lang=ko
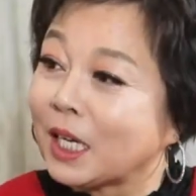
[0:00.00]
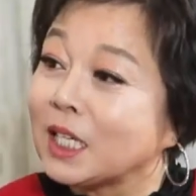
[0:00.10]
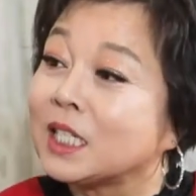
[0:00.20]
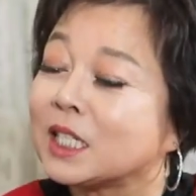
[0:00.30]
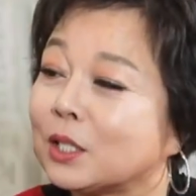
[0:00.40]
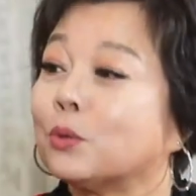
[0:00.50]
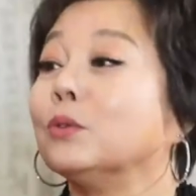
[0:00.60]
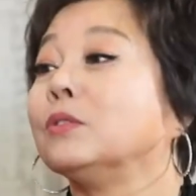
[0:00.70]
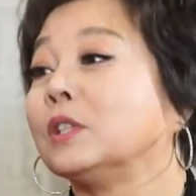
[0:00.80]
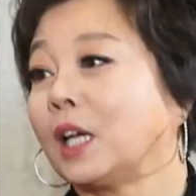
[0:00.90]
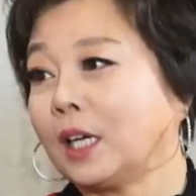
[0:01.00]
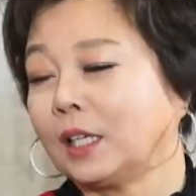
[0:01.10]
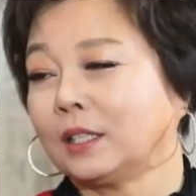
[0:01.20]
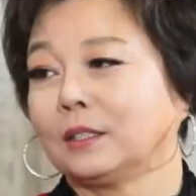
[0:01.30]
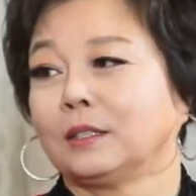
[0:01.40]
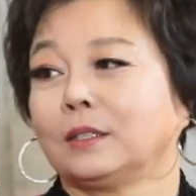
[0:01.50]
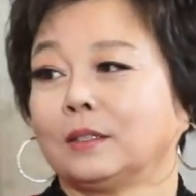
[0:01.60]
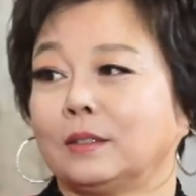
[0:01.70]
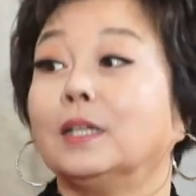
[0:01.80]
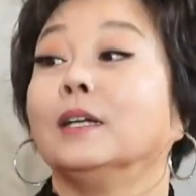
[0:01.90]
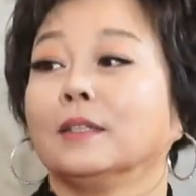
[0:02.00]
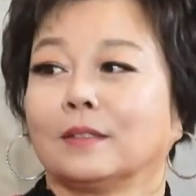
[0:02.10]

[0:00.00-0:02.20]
사기치기 좋을 스타일. 네.